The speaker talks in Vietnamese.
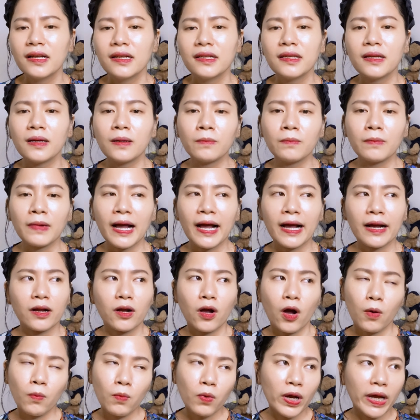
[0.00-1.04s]
Nhưng mà
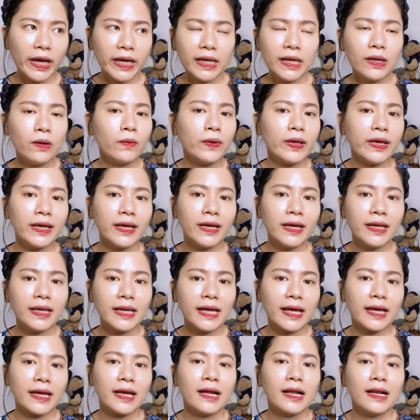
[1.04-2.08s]
có một cái lưu ý
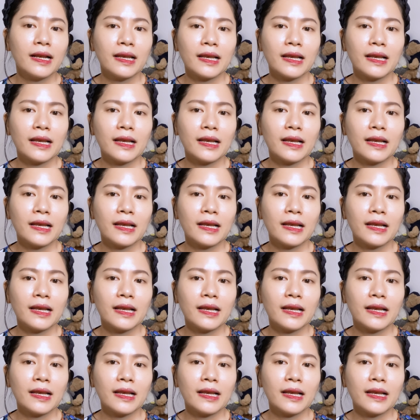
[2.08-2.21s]
này